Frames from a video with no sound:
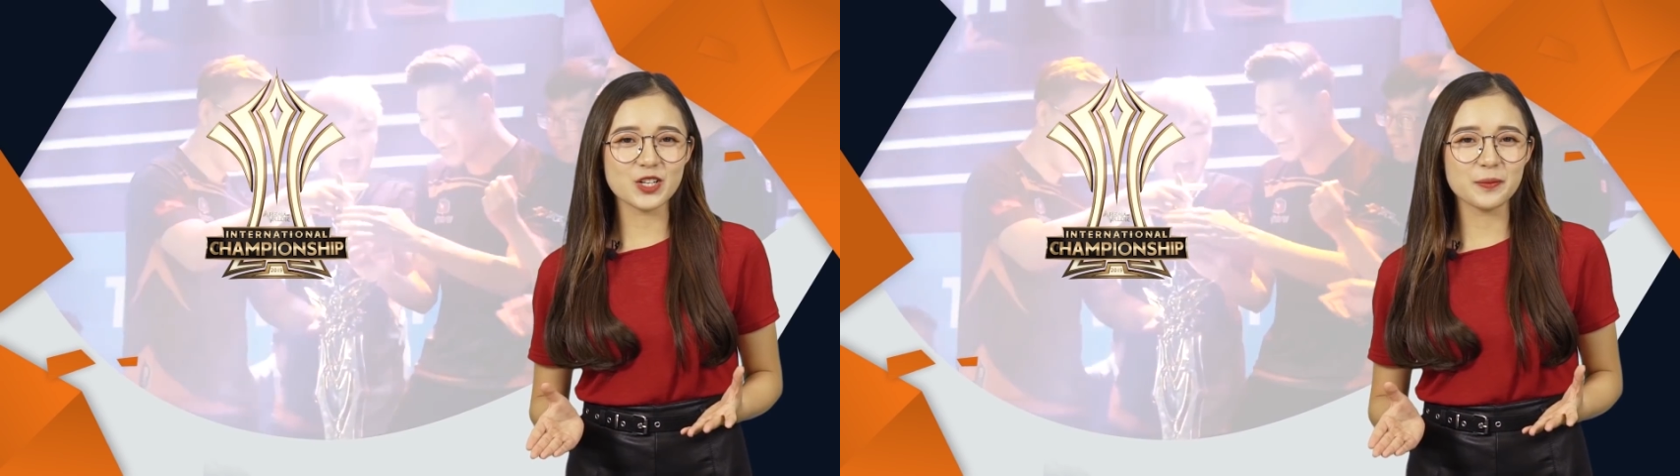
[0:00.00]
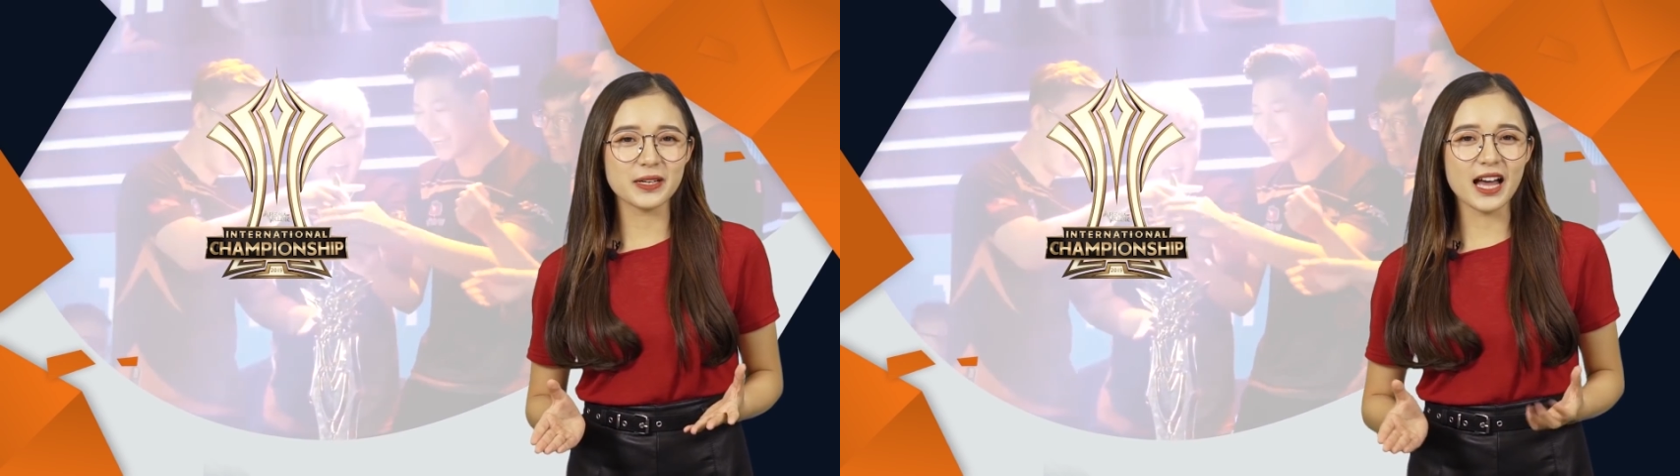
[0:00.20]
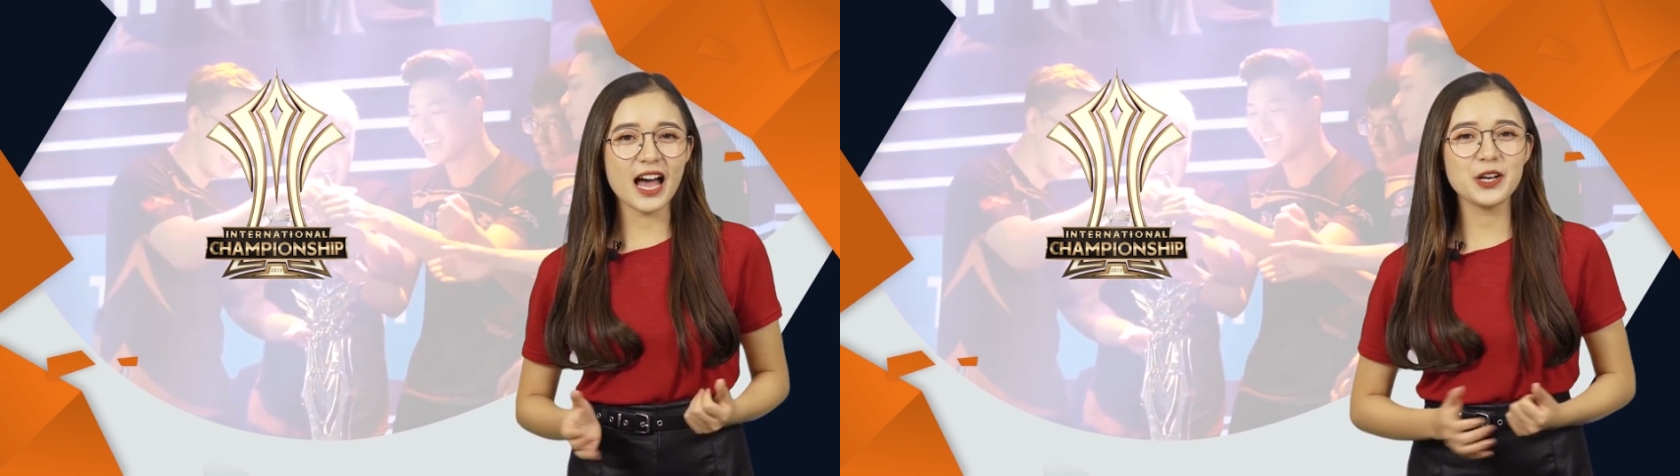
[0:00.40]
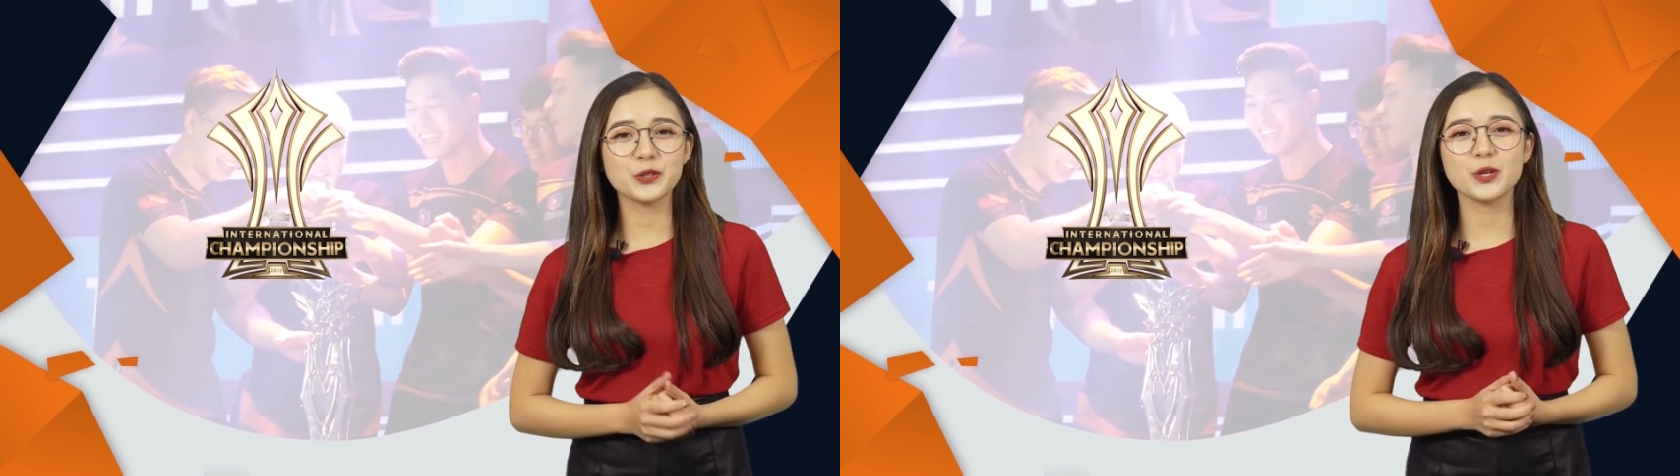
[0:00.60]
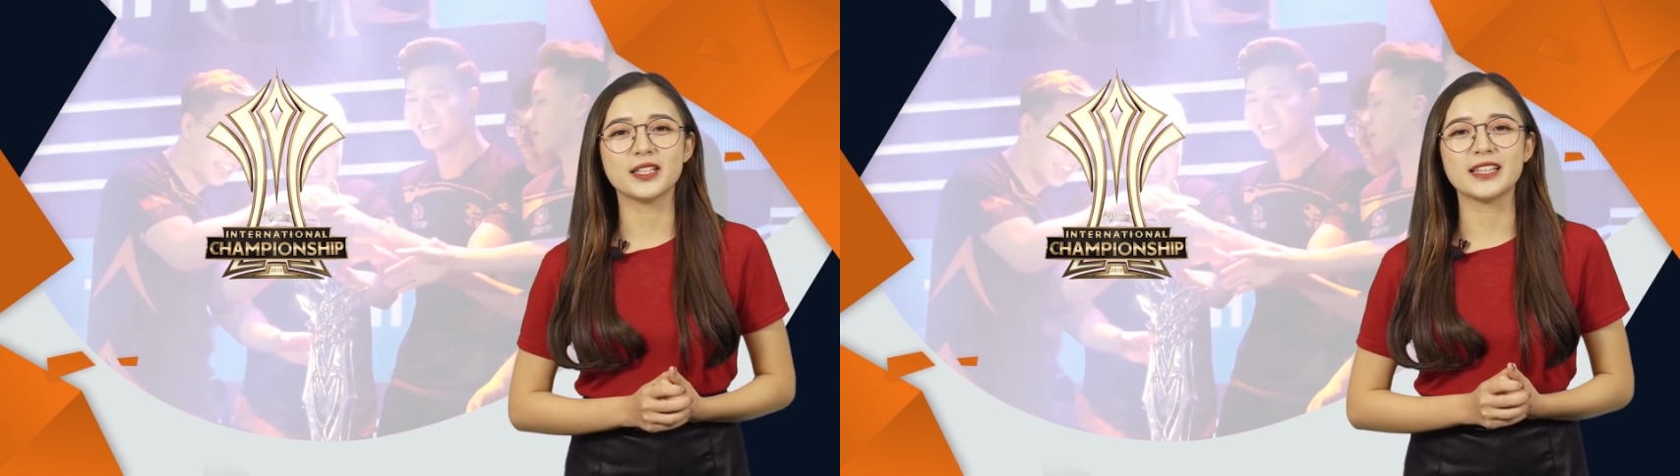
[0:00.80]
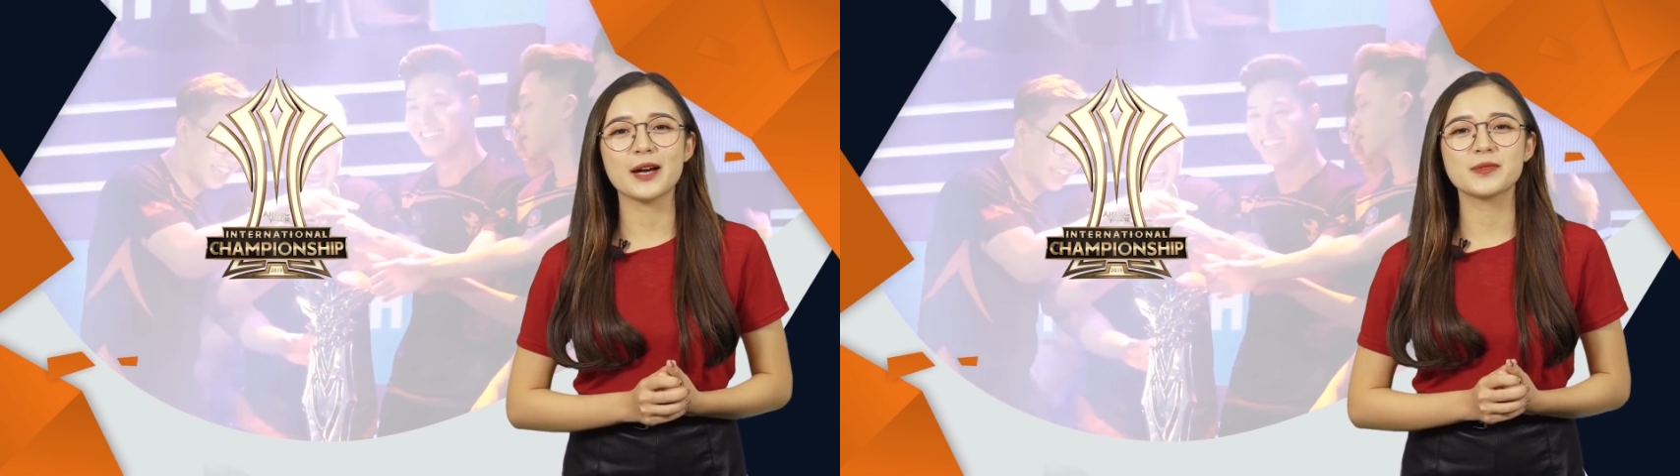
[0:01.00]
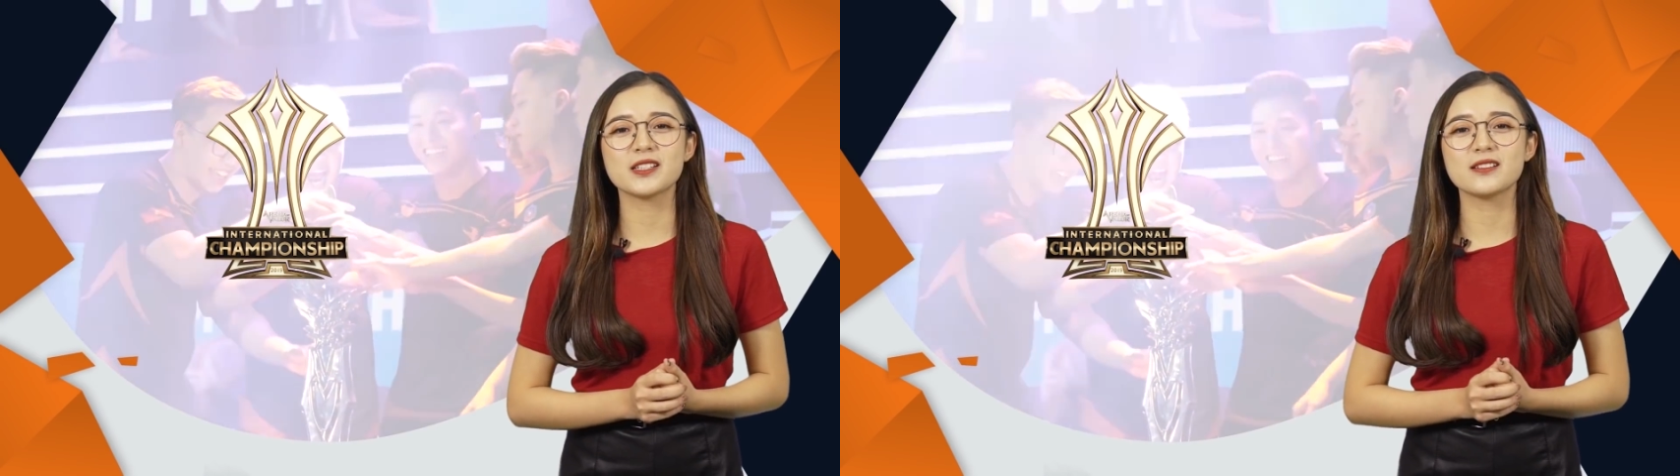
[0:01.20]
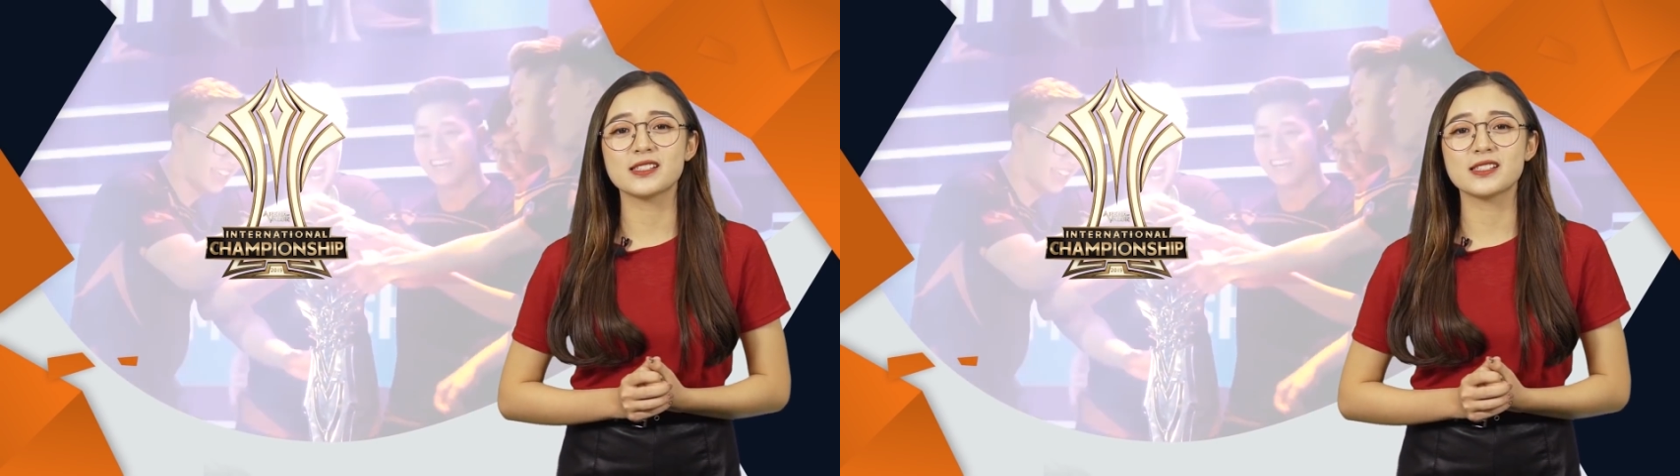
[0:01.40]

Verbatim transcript: cho 12 đội tuyển tham dự